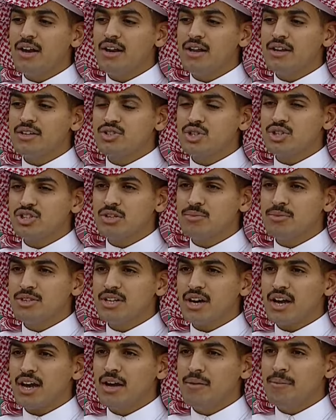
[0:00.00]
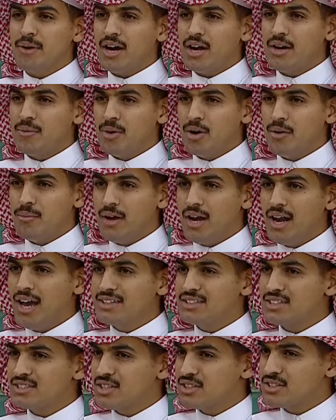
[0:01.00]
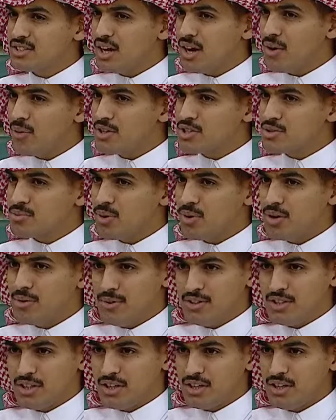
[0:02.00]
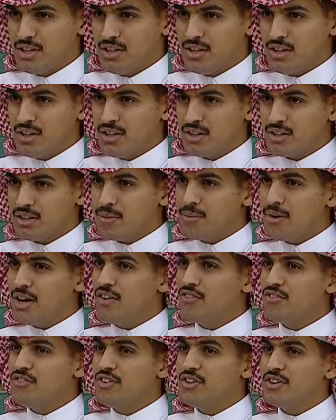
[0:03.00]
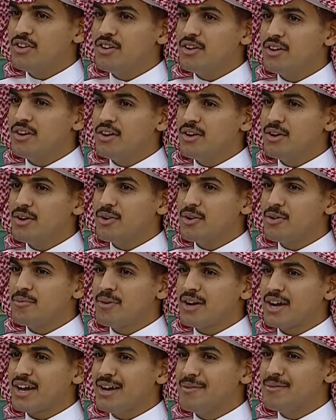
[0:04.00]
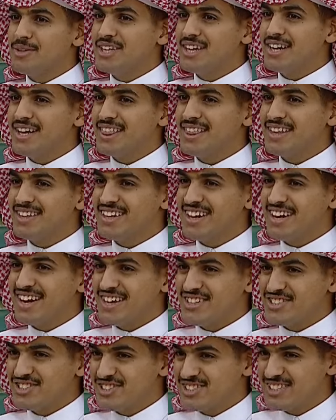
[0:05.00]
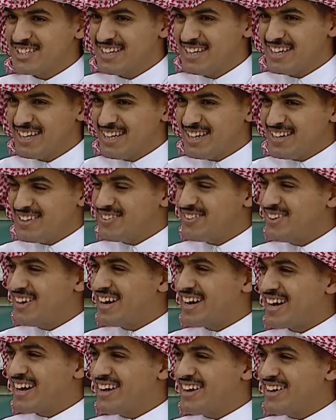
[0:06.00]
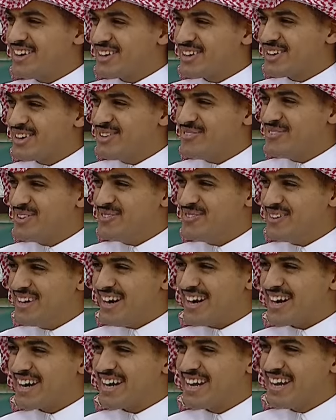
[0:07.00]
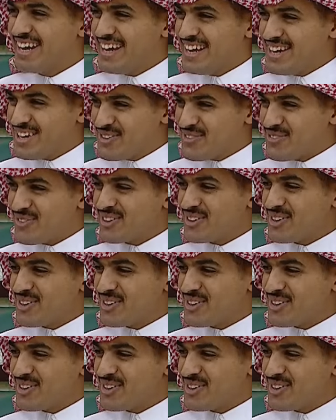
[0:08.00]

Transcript: السوشيال ميديا قائمة على موهبة لا تتجاوز موهبتك طمعا في يقولون من كلب يدينها ثنتين غص فكل بيمناك طيب.